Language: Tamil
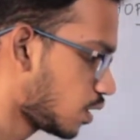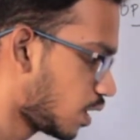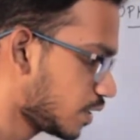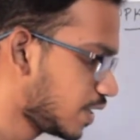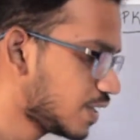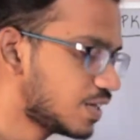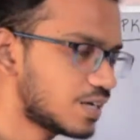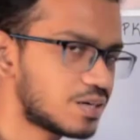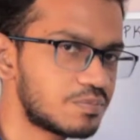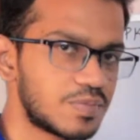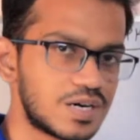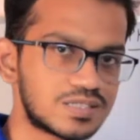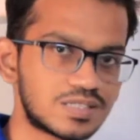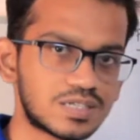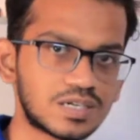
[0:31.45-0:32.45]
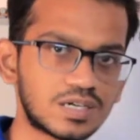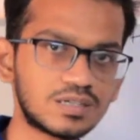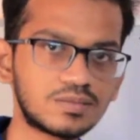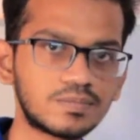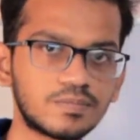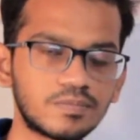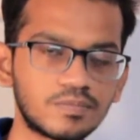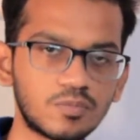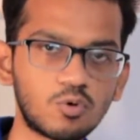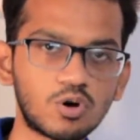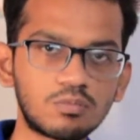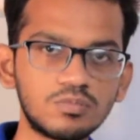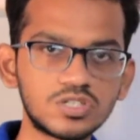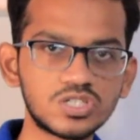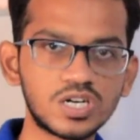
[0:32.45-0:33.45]
நான் எதுக்கு பேசிக்காக
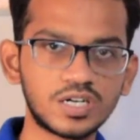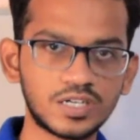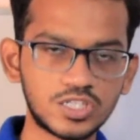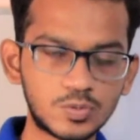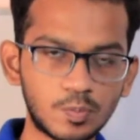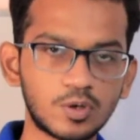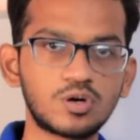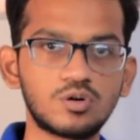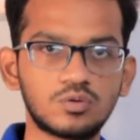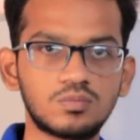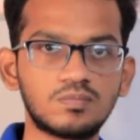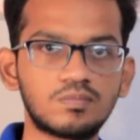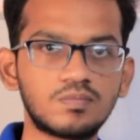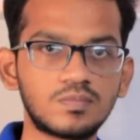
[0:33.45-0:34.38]
ஒரு மிஷினை டெஸ்ட் பண்ணணும்